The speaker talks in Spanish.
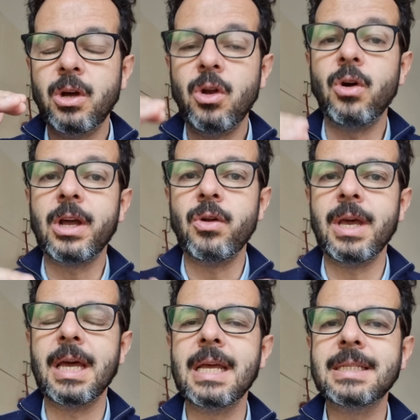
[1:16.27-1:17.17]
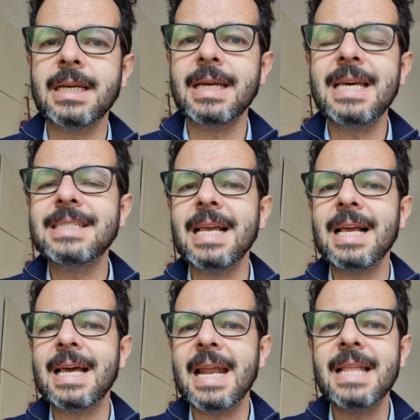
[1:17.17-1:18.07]
lo que nos ingresa es
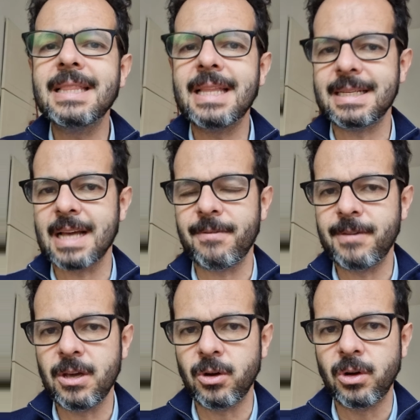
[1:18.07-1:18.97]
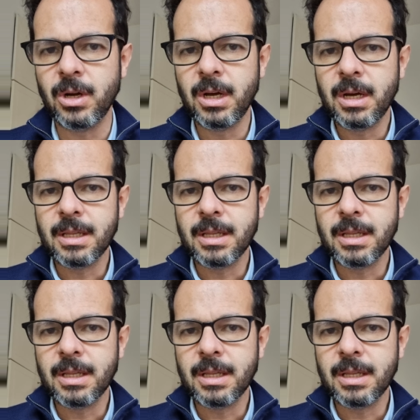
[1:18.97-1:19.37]
el gran desafío